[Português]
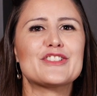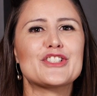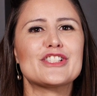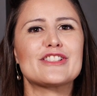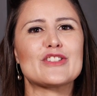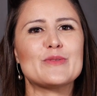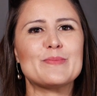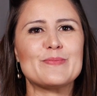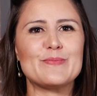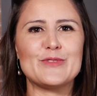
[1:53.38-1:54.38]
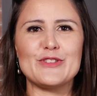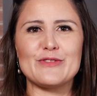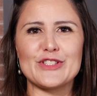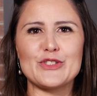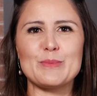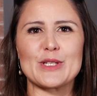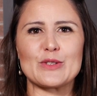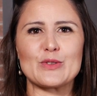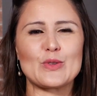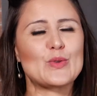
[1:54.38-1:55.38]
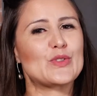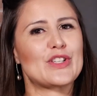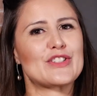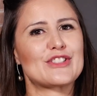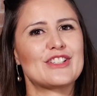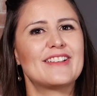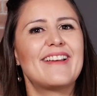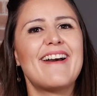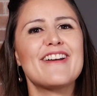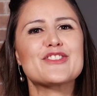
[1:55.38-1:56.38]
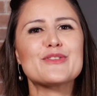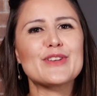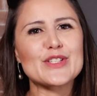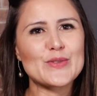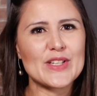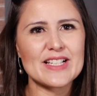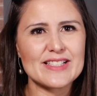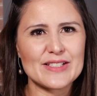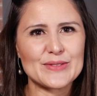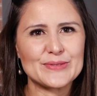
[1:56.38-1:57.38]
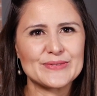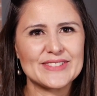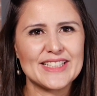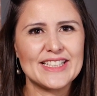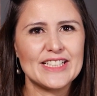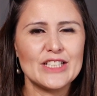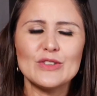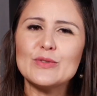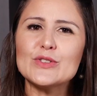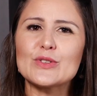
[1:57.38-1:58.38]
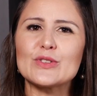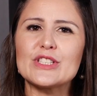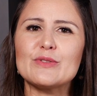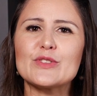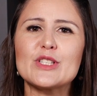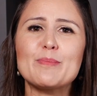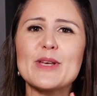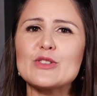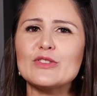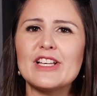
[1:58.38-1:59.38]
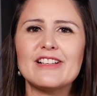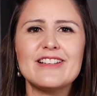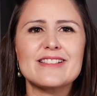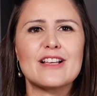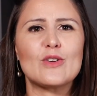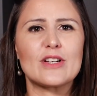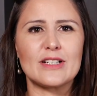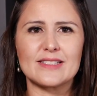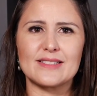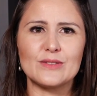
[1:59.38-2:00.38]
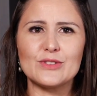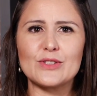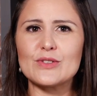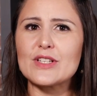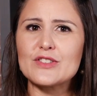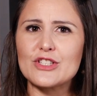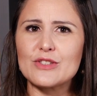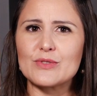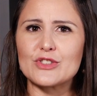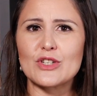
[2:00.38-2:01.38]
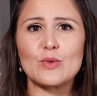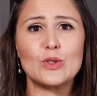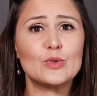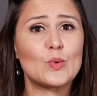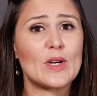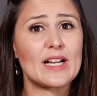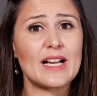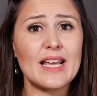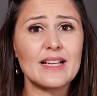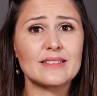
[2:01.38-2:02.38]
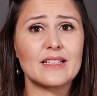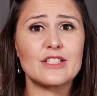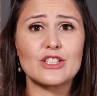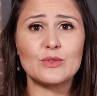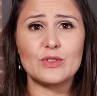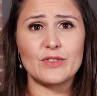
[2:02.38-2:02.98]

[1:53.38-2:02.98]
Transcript: é a gestão de investimentos, ou seja, a diversificação. No fundo exclusivo, você personaliza a alocação dos seus ativos de acordo com a característica do